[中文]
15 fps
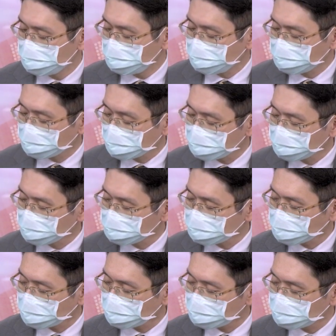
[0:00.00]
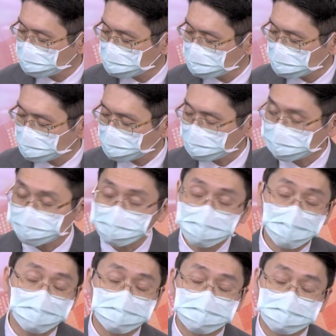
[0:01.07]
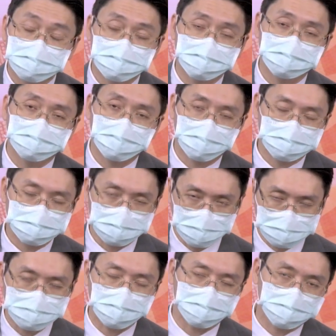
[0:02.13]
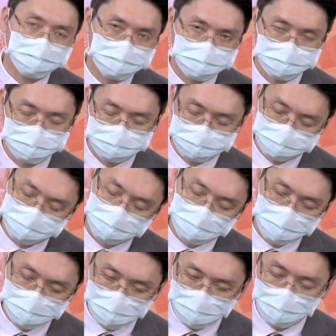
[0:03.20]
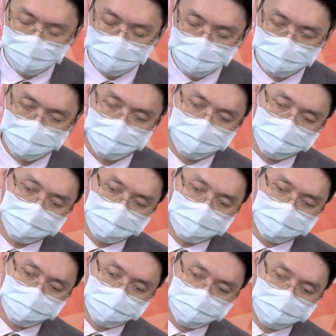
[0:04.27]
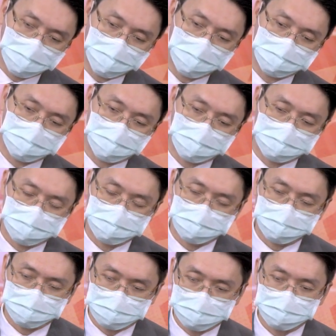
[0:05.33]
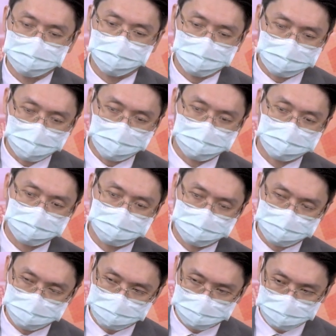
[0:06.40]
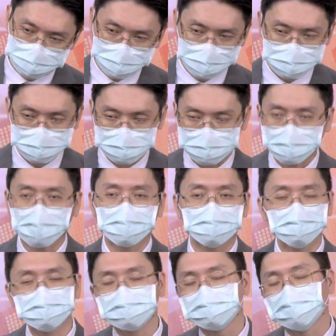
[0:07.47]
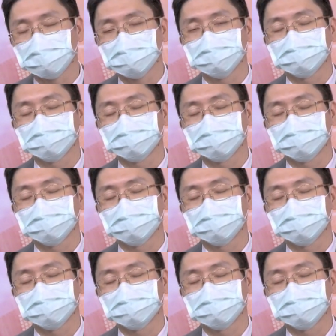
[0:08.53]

因为台电从之前我预告说它要涨价，后来预告完了两天之后，真的涨价十大概十帕到二十帕，